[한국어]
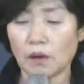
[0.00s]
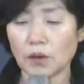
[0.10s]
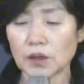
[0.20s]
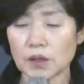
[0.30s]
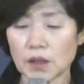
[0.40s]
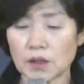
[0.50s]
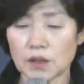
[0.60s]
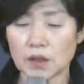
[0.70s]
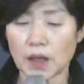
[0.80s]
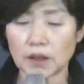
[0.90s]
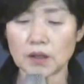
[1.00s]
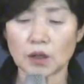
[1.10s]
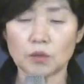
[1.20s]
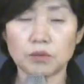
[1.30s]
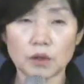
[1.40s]
어디 사는지
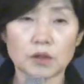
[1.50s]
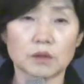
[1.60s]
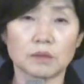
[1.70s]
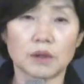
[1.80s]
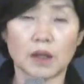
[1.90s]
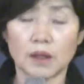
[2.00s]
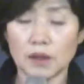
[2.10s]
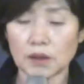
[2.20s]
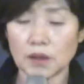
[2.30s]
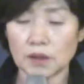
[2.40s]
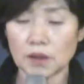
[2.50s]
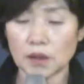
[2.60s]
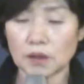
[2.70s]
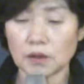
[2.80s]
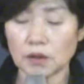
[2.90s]
아느냐고 물었습니다.
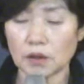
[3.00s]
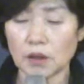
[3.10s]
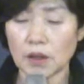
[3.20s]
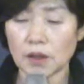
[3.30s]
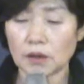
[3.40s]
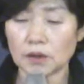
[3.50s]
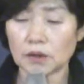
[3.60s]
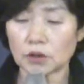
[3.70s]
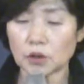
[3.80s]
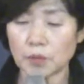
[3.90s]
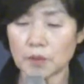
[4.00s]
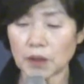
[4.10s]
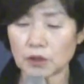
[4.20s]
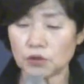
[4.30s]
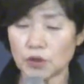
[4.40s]
그랬더니 그 어,
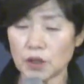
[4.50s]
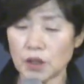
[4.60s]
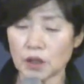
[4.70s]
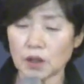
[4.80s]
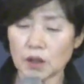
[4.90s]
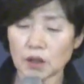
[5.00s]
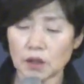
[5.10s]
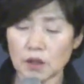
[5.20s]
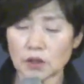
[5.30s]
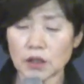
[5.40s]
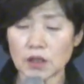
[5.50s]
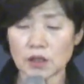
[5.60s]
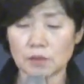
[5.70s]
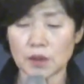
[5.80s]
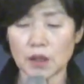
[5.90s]
슈퍼마켓 주인이 그 여자네
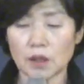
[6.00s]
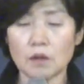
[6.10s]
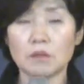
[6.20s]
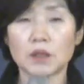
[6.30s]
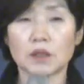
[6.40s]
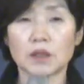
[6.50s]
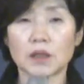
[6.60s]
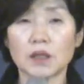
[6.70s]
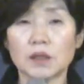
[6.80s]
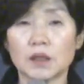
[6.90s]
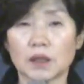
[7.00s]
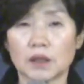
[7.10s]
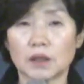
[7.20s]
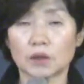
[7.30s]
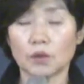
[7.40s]
집이 얼마 전에 상을
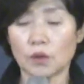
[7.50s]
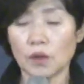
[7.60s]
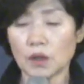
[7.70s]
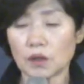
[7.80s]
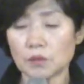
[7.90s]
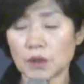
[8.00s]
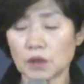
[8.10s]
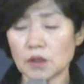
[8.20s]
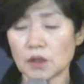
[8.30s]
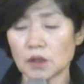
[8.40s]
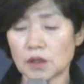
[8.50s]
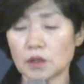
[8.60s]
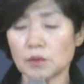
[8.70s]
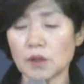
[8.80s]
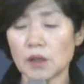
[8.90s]
당했다고 그러면서 그
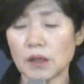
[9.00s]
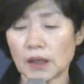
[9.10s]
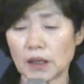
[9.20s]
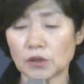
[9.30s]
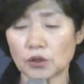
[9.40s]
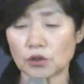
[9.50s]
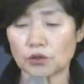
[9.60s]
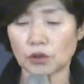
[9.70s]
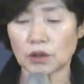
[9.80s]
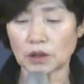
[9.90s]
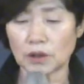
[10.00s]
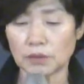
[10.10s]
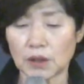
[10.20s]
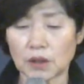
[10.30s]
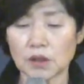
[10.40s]
집을 가르쳐 주었다고
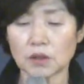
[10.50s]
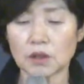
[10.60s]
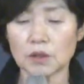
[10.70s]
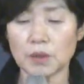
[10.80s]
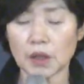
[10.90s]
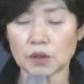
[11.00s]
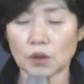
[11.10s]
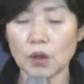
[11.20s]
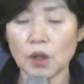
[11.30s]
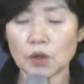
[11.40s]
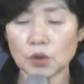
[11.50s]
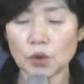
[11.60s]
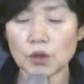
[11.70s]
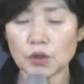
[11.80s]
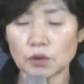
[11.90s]
합니다. 그래서 그 집에 가서
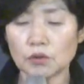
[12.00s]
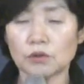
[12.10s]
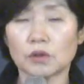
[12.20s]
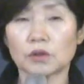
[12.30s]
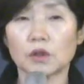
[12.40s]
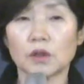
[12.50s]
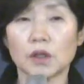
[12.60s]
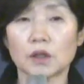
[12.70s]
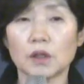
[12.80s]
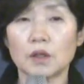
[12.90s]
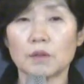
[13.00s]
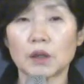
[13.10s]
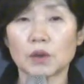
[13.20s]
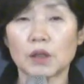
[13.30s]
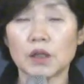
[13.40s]
초인종을 누렸더니
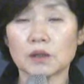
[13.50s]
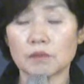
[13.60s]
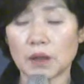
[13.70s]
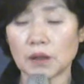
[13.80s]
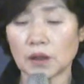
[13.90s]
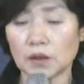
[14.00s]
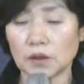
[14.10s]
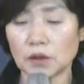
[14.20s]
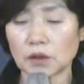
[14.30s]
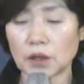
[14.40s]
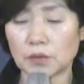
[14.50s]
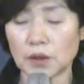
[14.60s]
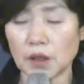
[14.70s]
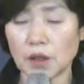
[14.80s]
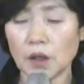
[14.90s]
바로 길에서 만난 그
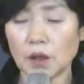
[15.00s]
여자분이